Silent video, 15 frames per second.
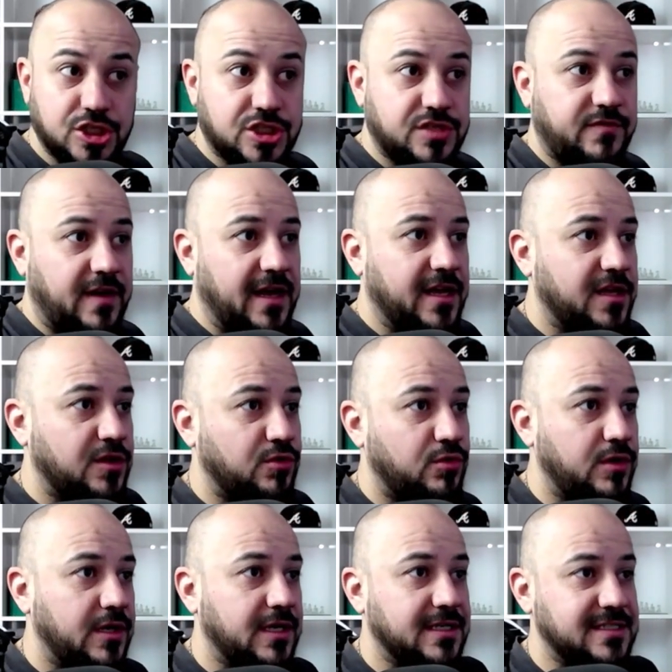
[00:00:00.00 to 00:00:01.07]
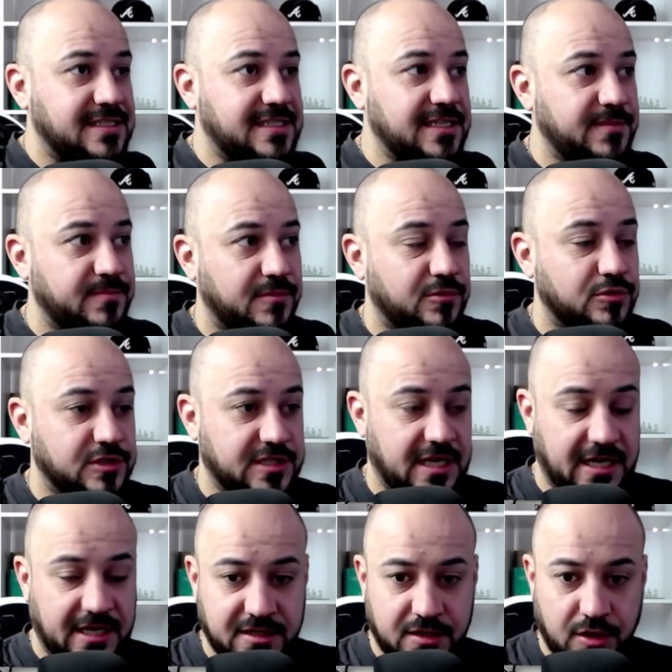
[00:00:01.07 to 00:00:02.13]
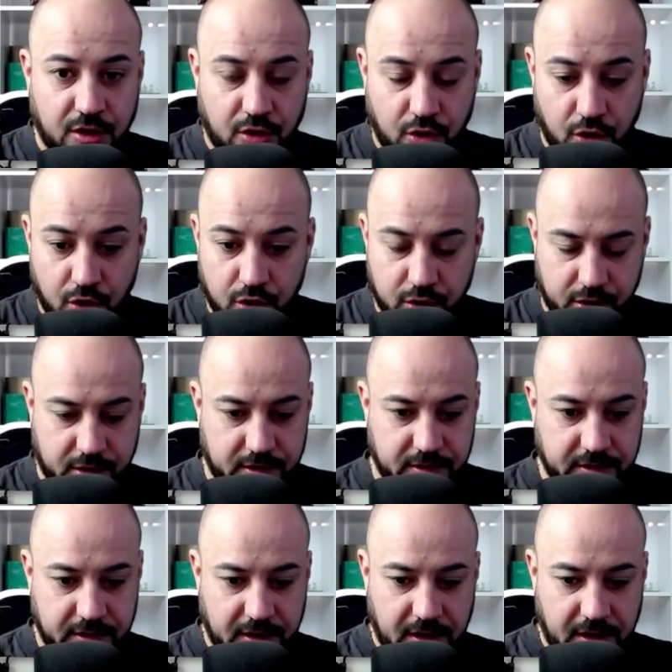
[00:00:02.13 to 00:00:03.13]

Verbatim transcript: 207 uns anhören,